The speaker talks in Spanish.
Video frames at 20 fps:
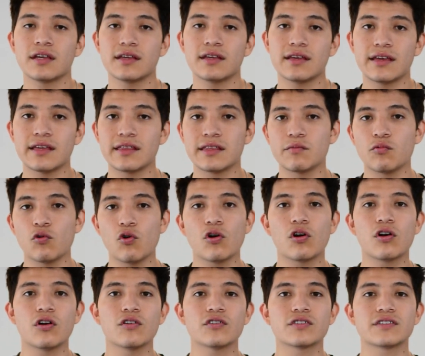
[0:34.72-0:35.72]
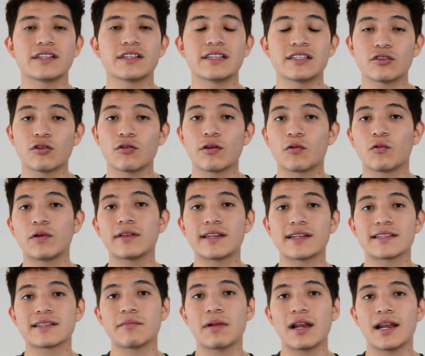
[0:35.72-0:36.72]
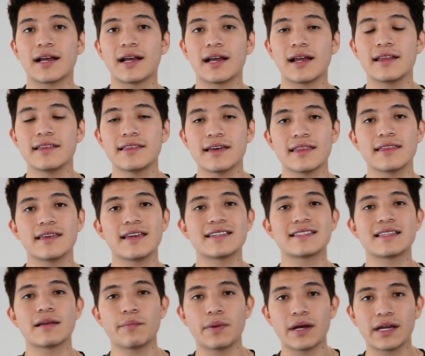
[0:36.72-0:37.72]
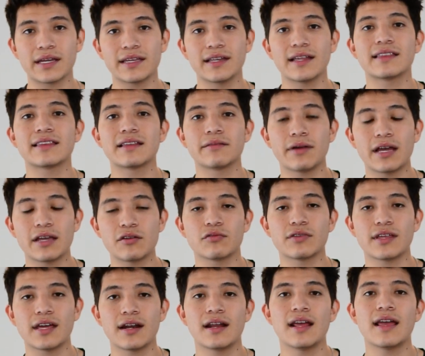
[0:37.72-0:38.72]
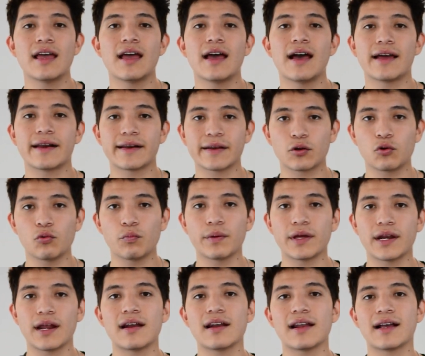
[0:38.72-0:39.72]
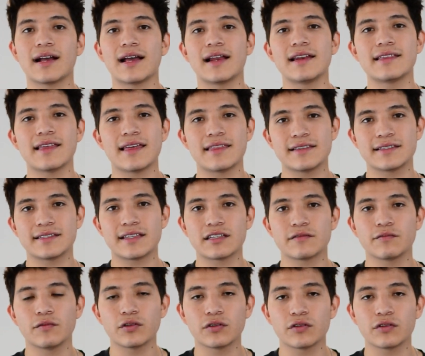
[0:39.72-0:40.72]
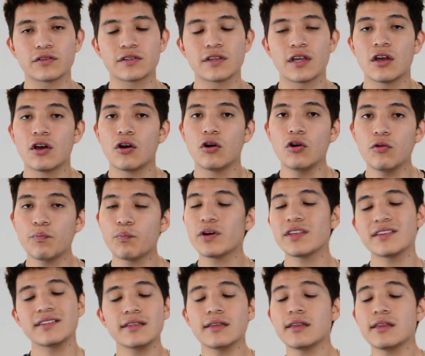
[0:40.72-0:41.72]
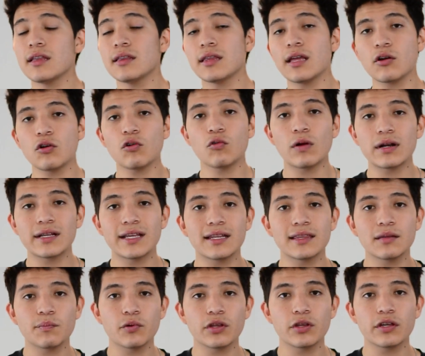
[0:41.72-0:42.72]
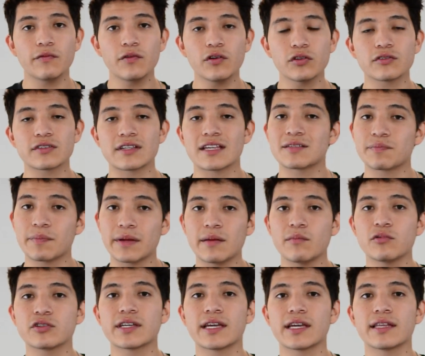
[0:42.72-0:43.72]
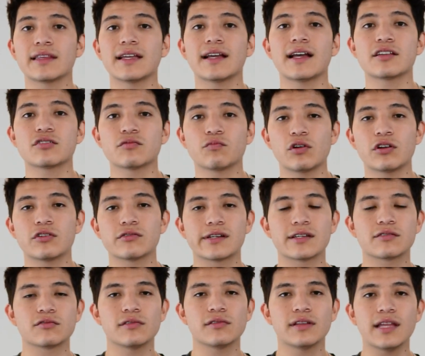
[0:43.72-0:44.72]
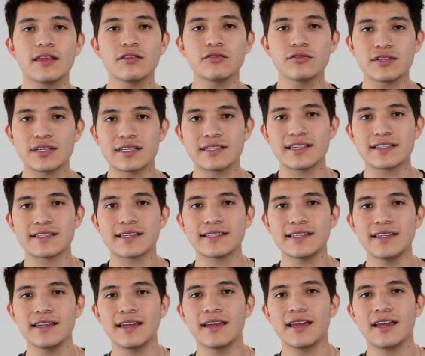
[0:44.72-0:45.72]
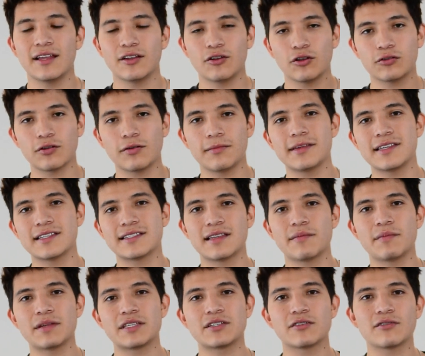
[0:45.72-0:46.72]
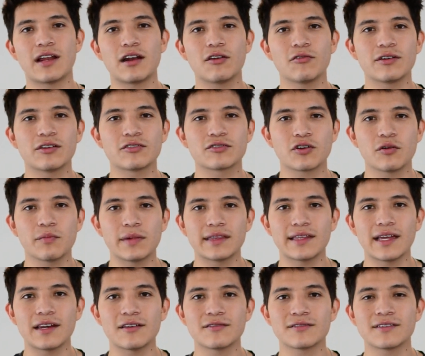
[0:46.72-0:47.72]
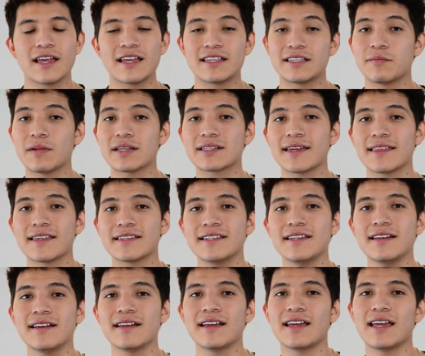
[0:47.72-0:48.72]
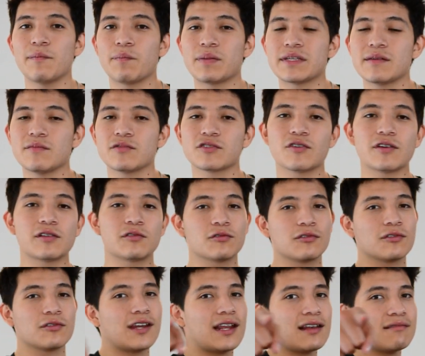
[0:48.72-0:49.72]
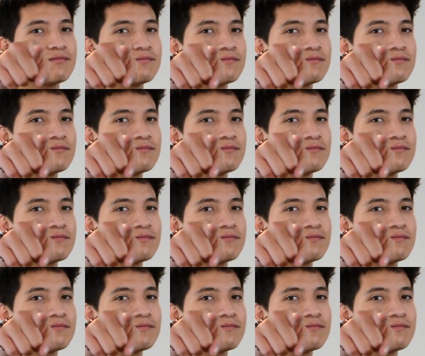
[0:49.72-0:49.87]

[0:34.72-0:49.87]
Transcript: eh, dibujos y solo encuentras de mala calidad, esta página te va a ayudar a recuperar la calidad de estas fotos. O puedes intentar con cualquier tipo de fotos, esperemos que tengas buenos resultados y si es así, no te olvides de mencionarlo en los comentarios. Sin más que decir, empecemos con el tutorial.